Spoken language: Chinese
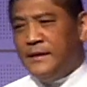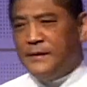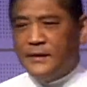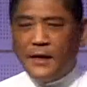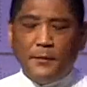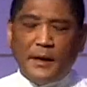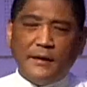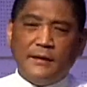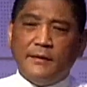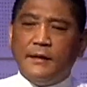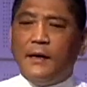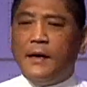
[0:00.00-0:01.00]
你知道吗？
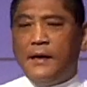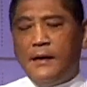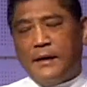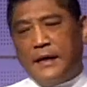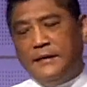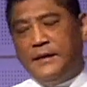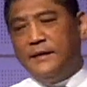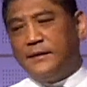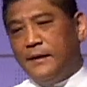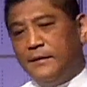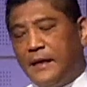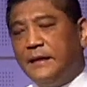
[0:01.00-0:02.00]
感谢
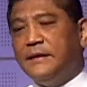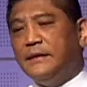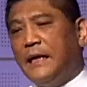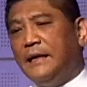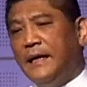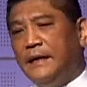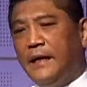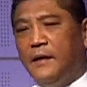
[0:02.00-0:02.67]
神！但是在那一天